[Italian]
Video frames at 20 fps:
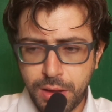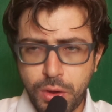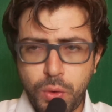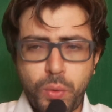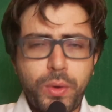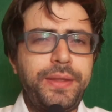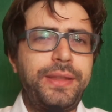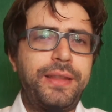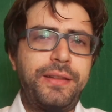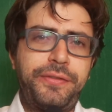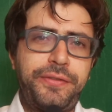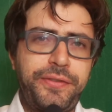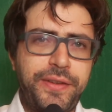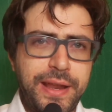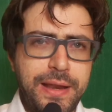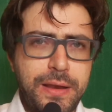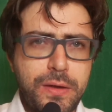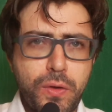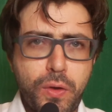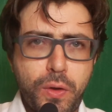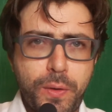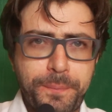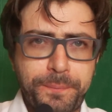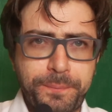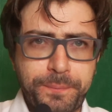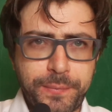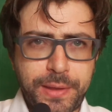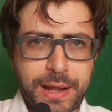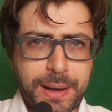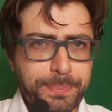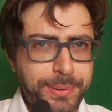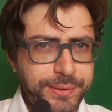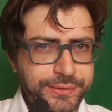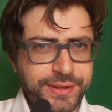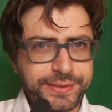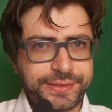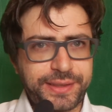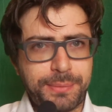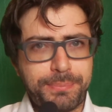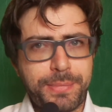Quindi il figlio
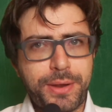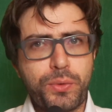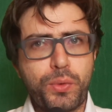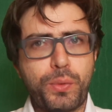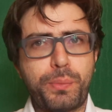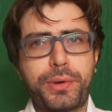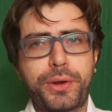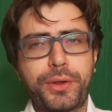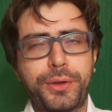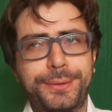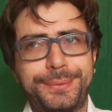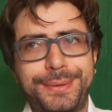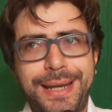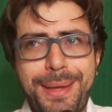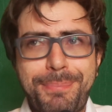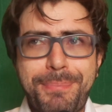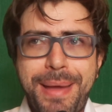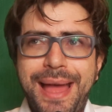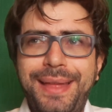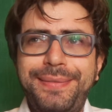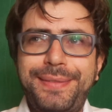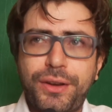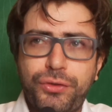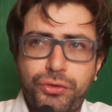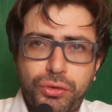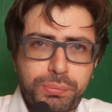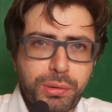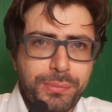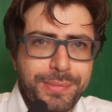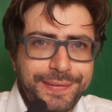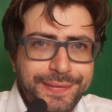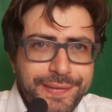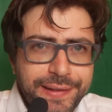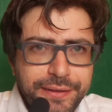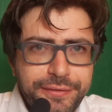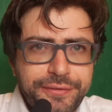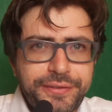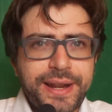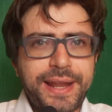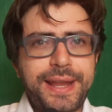rappresenta il manubrio, la madre ci può mettere
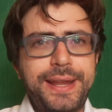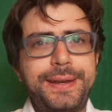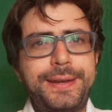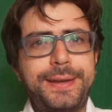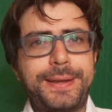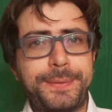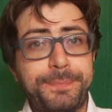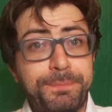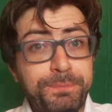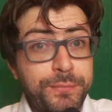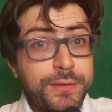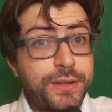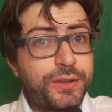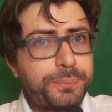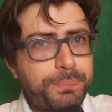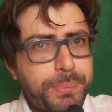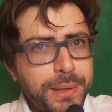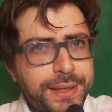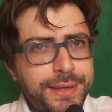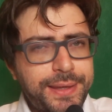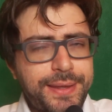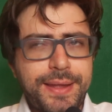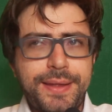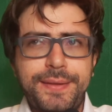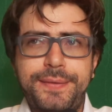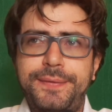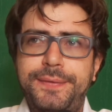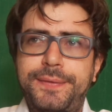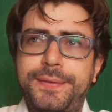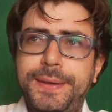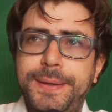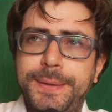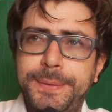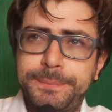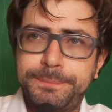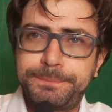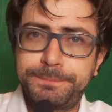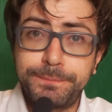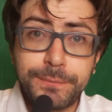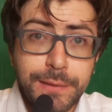i freni, gli specchietti,
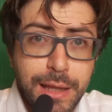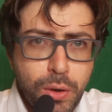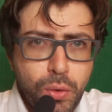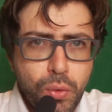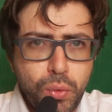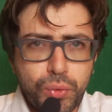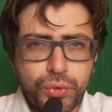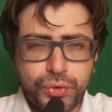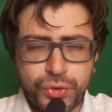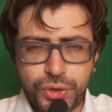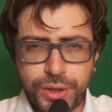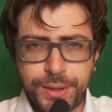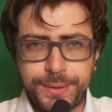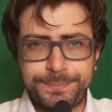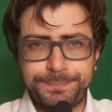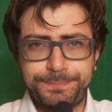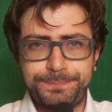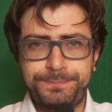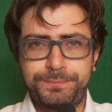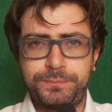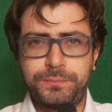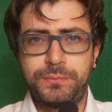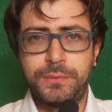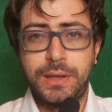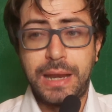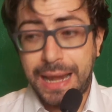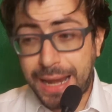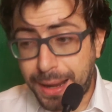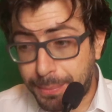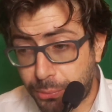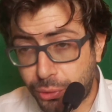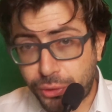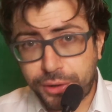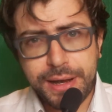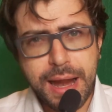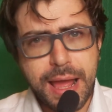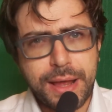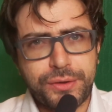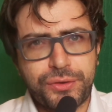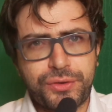la luce, la
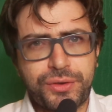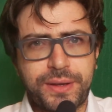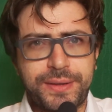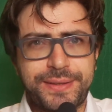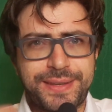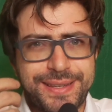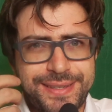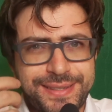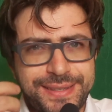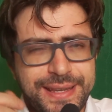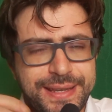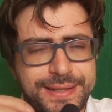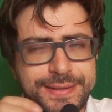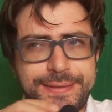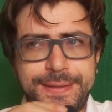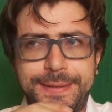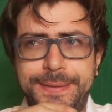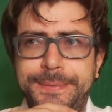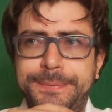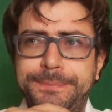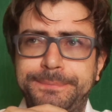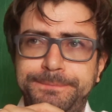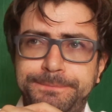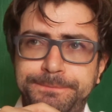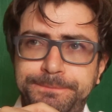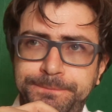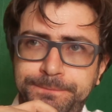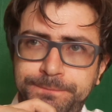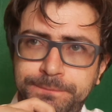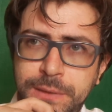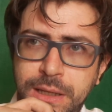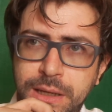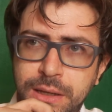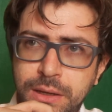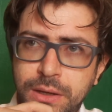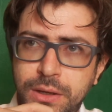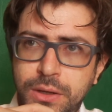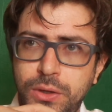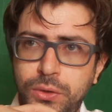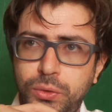borraccia se ha sete mm?
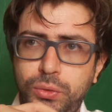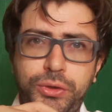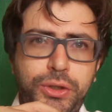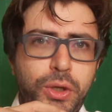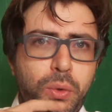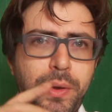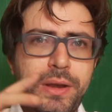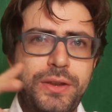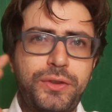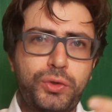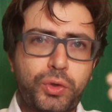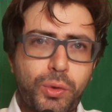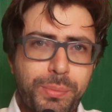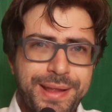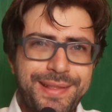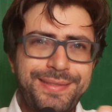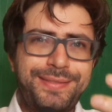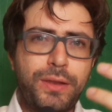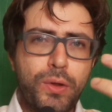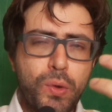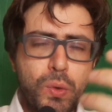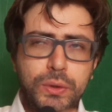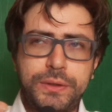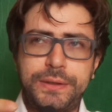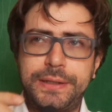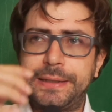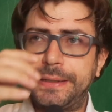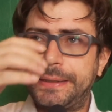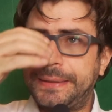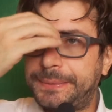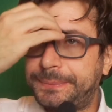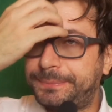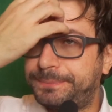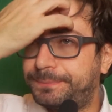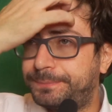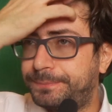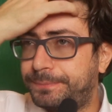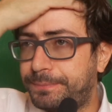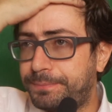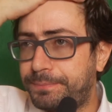tutti quegli strumenti utili
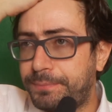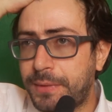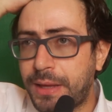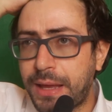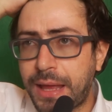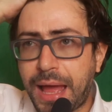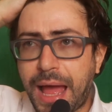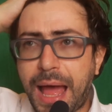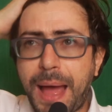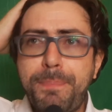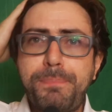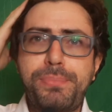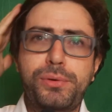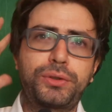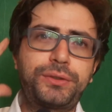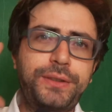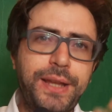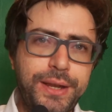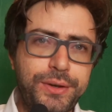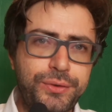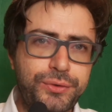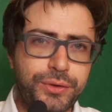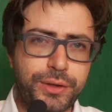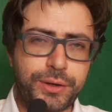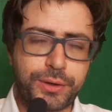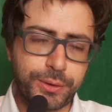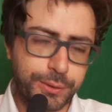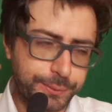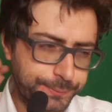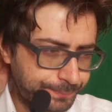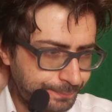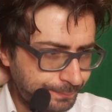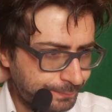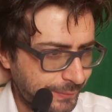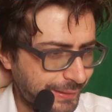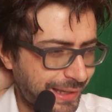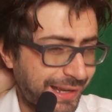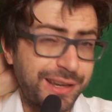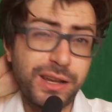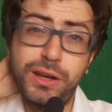a proteggerlo,
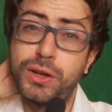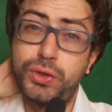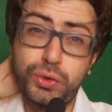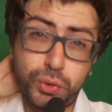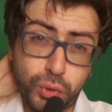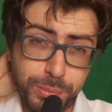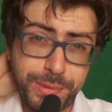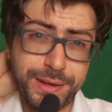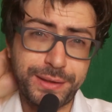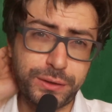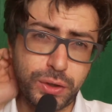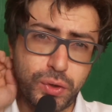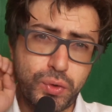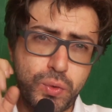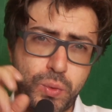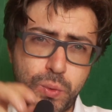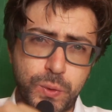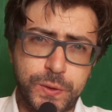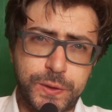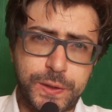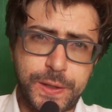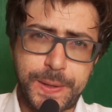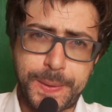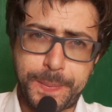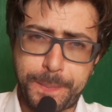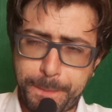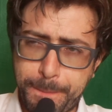dargli gli strumenti giusti